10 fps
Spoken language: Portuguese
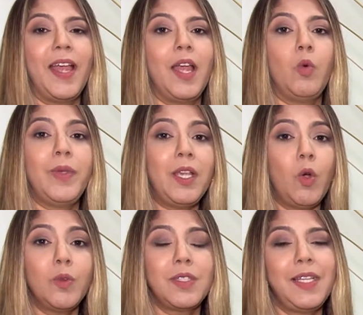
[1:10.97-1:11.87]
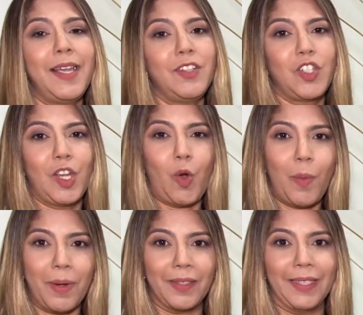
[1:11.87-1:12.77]
é o inconsciente que
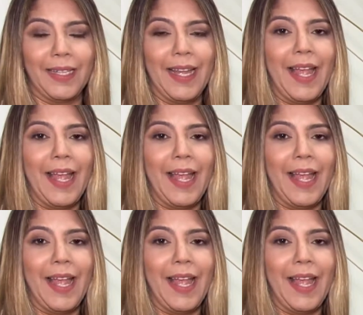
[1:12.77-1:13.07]
comanda.